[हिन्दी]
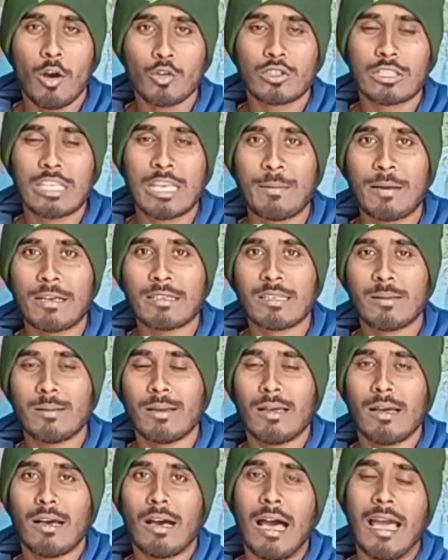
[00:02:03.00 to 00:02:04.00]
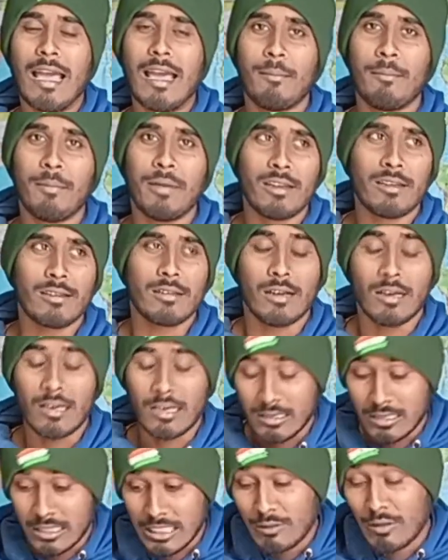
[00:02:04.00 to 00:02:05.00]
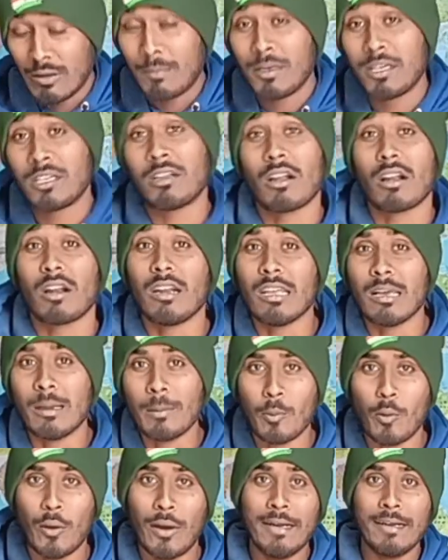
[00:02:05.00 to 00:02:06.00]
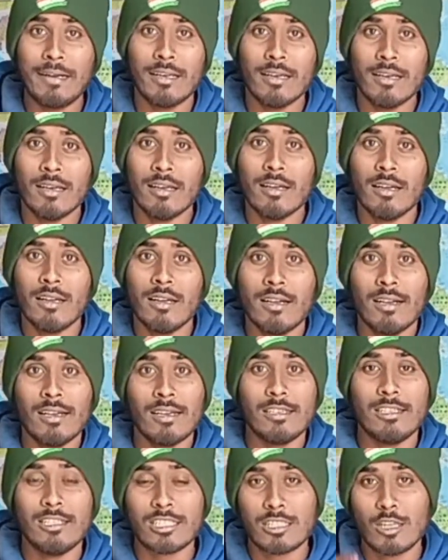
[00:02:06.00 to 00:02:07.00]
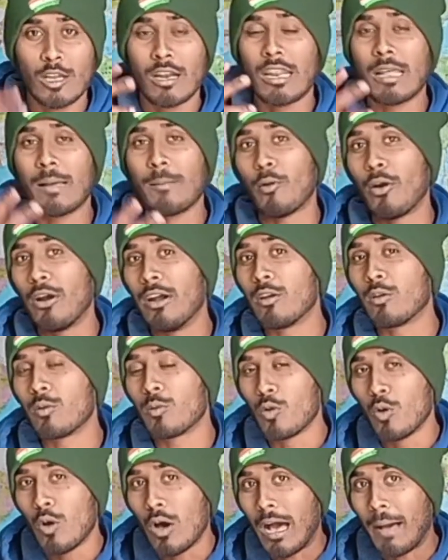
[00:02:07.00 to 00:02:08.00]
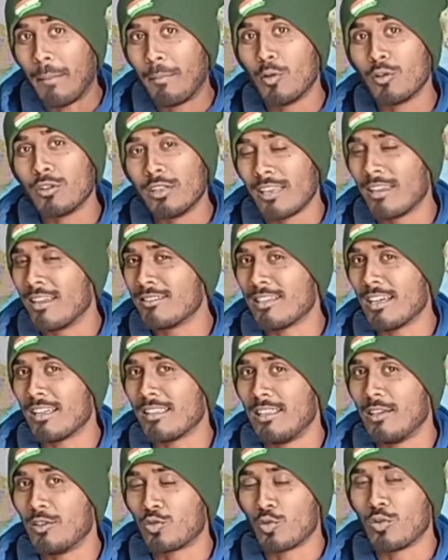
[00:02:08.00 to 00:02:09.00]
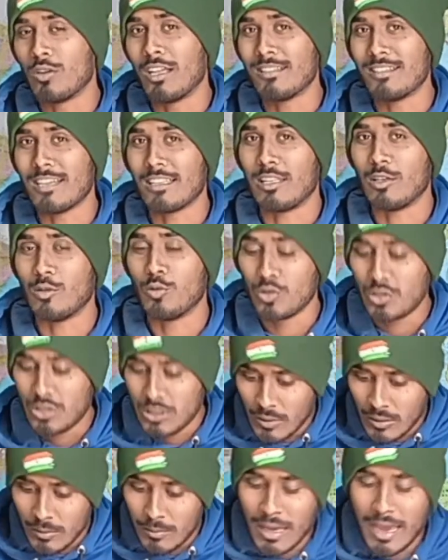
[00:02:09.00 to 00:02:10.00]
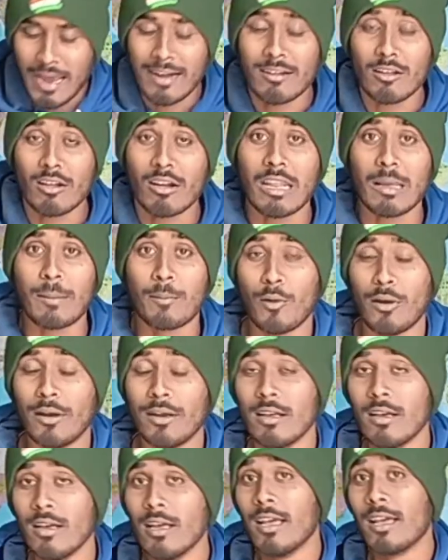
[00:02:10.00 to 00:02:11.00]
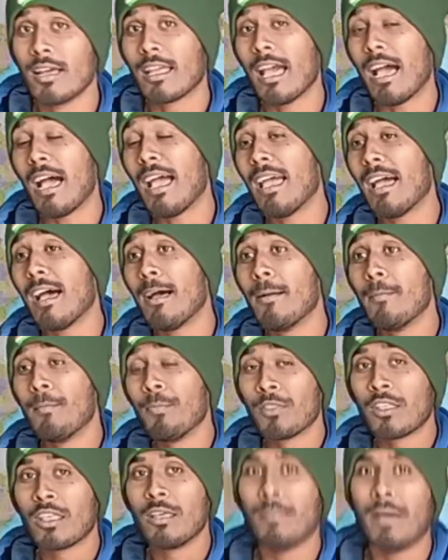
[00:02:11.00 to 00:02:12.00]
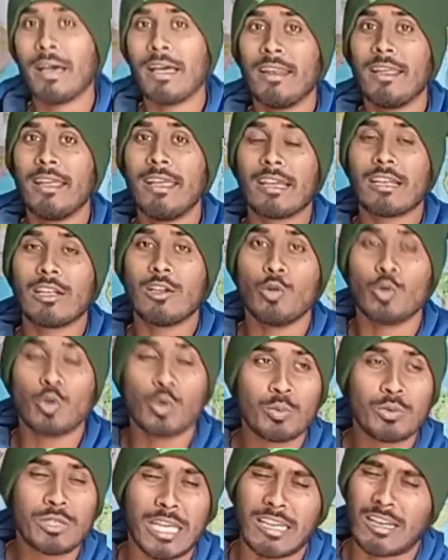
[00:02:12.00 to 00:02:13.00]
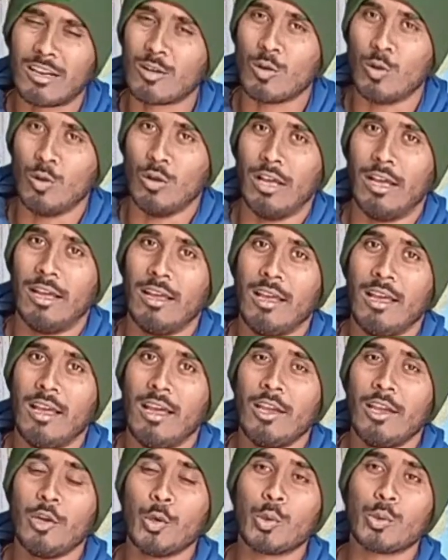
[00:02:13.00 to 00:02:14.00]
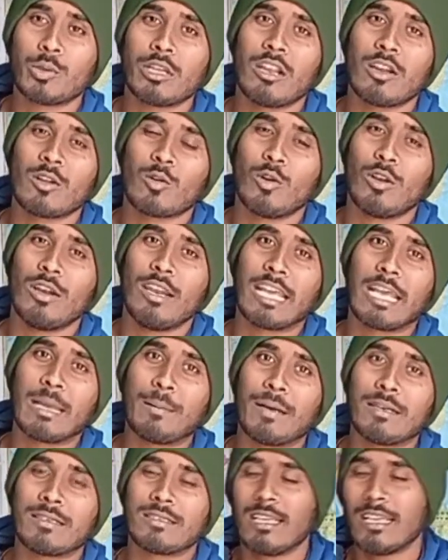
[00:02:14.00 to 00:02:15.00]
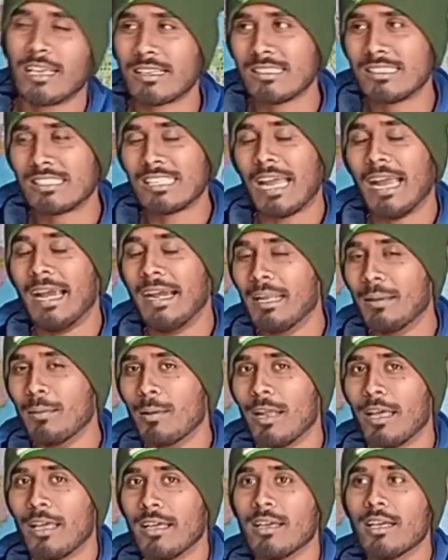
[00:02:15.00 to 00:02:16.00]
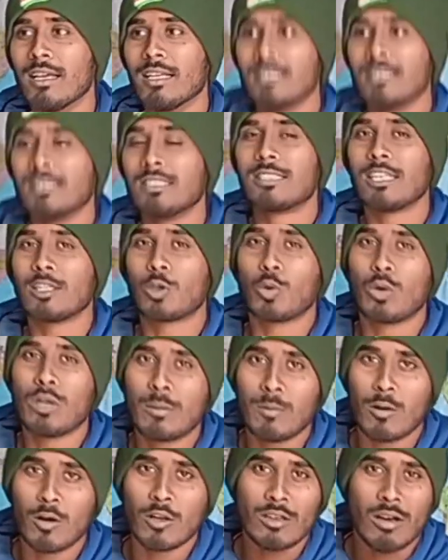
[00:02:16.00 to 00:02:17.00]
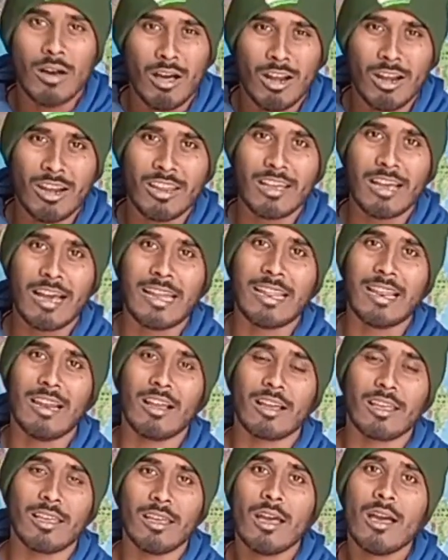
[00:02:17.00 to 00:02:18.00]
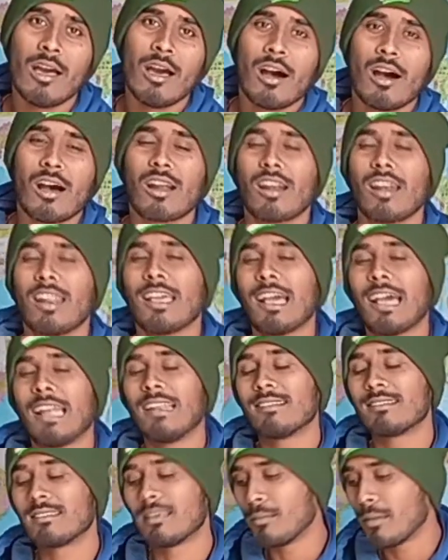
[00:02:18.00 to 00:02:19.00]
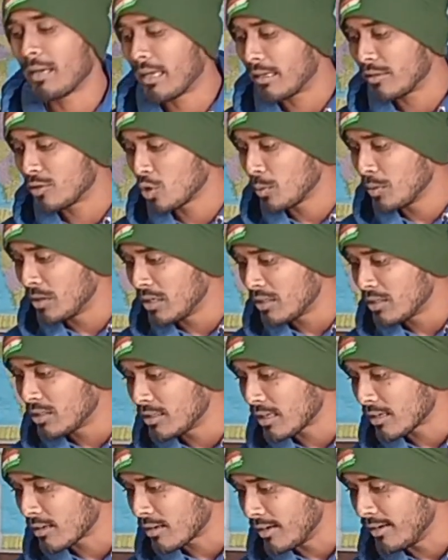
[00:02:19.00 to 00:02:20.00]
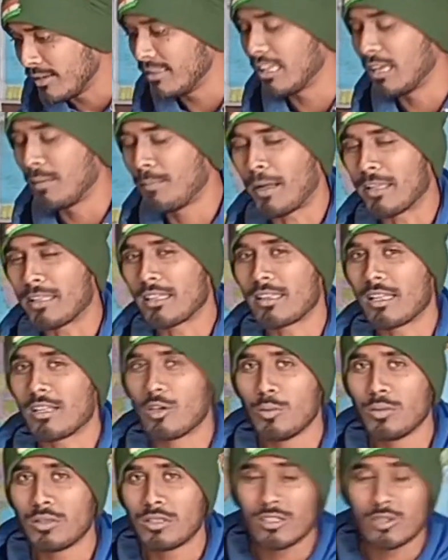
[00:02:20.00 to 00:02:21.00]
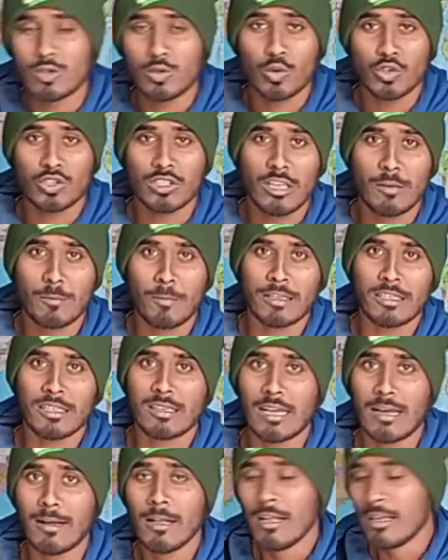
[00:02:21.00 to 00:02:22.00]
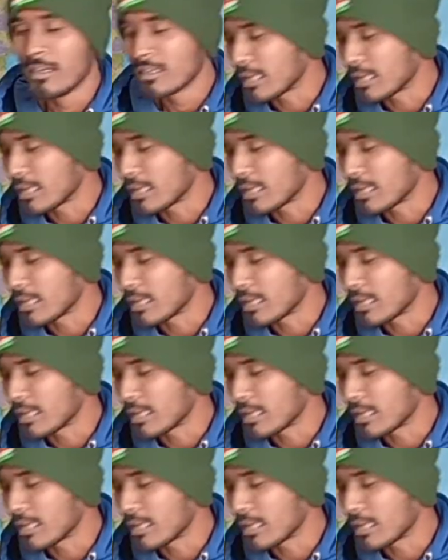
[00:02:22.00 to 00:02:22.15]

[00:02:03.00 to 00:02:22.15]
और उसके बाद से आया मेरे जीवन में टर्निंग पॉइंट जिस टर्निंग पॉइंट को आप लोग देखना चाहते हो सुनना चाहते हो वो जीवन में आया टर्निंग पॉइंट क्या आया कि मैंने एक यूट्यूब चैनल खोला यूट्यूब चैनल खोलने के बाद एक इंस्टा आईडी बनाई जिससे थोड़ी बहुत अर्निंग आने लगी अर्निंग आने से मैं जो भी चीज़ें खरीद नहीं पाता था जो भी चीज़ें सोच नहीं पाता था